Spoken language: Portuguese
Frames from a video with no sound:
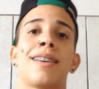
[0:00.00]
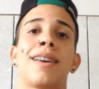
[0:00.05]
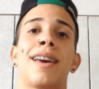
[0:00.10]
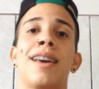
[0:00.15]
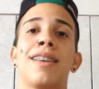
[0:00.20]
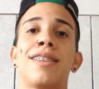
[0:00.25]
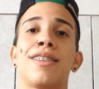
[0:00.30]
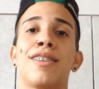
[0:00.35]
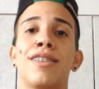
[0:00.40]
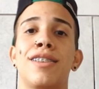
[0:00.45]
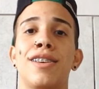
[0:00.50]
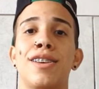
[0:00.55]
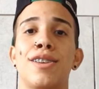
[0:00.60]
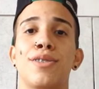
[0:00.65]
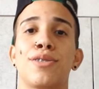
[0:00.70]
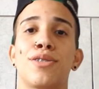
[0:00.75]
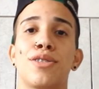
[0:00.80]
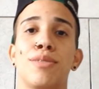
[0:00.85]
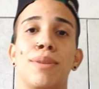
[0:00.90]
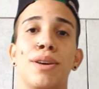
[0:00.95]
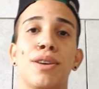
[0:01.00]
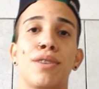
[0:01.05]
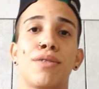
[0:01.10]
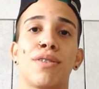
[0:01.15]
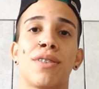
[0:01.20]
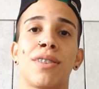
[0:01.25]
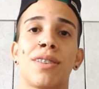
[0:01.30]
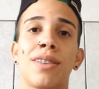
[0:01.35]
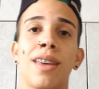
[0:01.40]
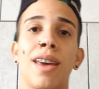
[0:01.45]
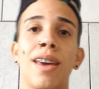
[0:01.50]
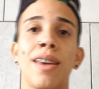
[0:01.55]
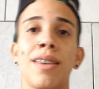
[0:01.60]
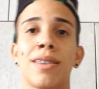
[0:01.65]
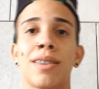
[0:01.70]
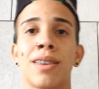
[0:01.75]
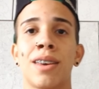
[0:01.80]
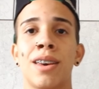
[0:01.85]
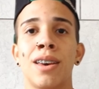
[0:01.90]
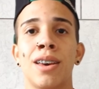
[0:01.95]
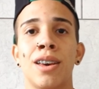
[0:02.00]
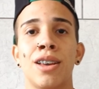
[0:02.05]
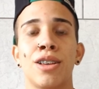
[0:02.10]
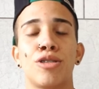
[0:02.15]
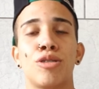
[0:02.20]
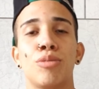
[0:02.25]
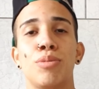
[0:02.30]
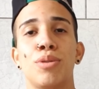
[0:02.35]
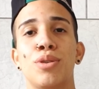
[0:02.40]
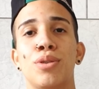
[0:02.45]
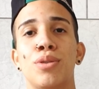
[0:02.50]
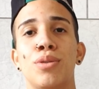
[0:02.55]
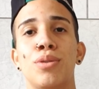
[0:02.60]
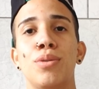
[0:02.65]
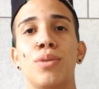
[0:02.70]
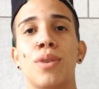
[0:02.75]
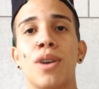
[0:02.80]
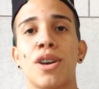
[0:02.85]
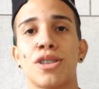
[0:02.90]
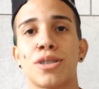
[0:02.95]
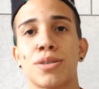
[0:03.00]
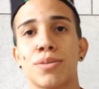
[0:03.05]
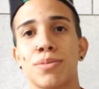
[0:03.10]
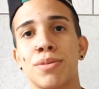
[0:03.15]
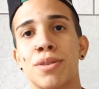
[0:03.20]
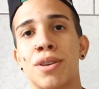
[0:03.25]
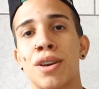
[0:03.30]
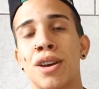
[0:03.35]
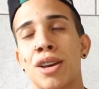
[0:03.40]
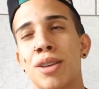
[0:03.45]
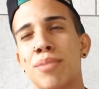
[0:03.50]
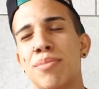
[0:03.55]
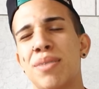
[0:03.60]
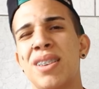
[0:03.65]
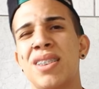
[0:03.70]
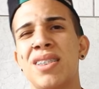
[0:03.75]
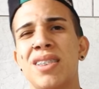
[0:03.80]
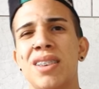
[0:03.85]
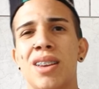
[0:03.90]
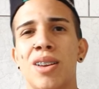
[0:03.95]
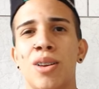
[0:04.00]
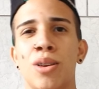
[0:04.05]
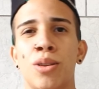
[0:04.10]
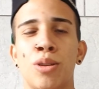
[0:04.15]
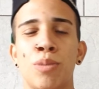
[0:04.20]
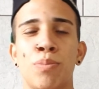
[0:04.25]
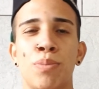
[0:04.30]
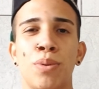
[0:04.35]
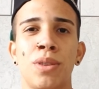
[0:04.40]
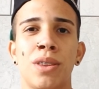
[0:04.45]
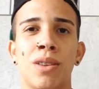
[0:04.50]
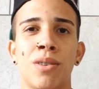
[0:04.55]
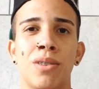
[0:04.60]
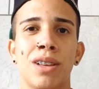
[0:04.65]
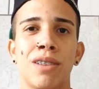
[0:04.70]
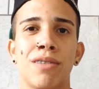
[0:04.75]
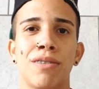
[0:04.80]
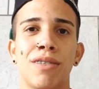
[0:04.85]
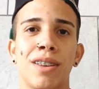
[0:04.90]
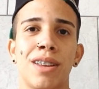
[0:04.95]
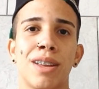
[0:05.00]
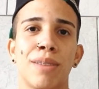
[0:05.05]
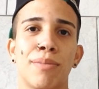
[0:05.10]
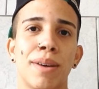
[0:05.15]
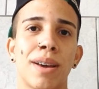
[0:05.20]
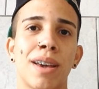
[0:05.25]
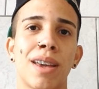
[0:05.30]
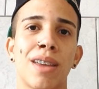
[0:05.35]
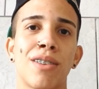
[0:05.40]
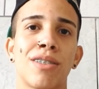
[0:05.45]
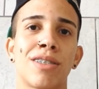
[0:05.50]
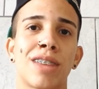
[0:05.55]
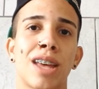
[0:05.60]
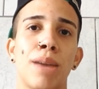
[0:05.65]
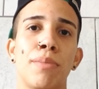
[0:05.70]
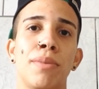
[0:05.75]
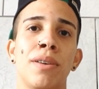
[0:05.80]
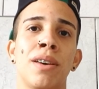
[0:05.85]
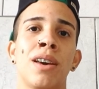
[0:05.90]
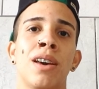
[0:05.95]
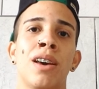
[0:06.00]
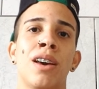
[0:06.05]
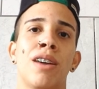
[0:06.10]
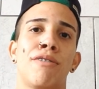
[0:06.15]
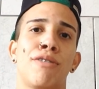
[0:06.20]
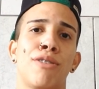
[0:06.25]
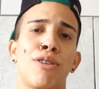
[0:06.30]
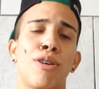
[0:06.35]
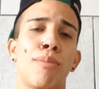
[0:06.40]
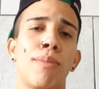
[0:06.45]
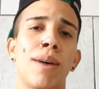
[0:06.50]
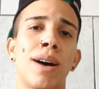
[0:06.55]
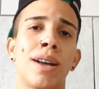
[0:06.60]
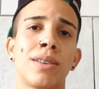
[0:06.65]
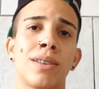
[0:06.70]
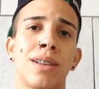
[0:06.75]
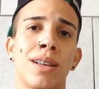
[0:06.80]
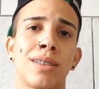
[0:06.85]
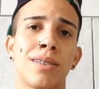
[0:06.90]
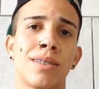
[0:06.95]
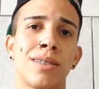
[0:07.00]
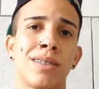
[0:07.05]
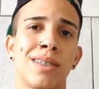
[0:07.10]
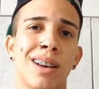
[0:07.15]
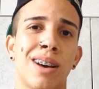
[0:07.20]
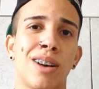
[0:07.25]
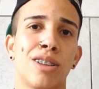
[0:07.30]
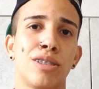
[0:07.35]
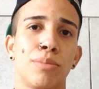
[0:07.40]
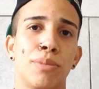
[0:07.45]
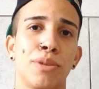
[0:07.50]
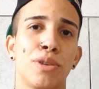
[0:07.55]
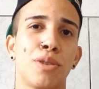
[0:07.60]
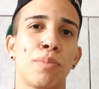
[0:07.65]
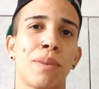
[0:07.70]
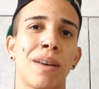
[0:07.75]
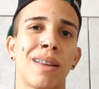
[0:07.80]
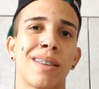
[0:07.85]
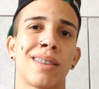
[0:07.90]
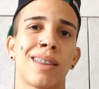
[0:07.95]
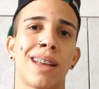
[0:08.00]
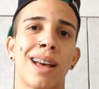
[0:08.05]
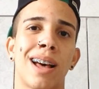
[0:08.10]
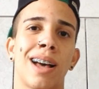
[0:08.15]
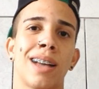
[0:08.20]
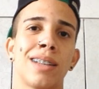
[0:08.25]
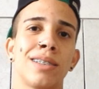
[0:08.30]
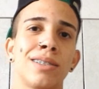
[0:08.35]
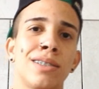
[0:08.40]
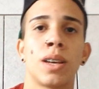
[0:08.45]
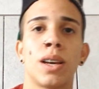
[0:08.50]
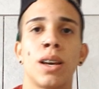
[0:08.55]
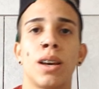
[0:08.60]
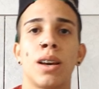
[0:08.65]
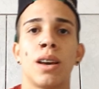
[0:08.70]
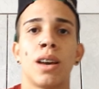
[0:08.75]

E aí, seus lindos, tudo bem com vocês? Comigo tudo ótimo. Mentira, eu tô putão da vida. Pra quem não sabe, fui roubado na social domingo passado.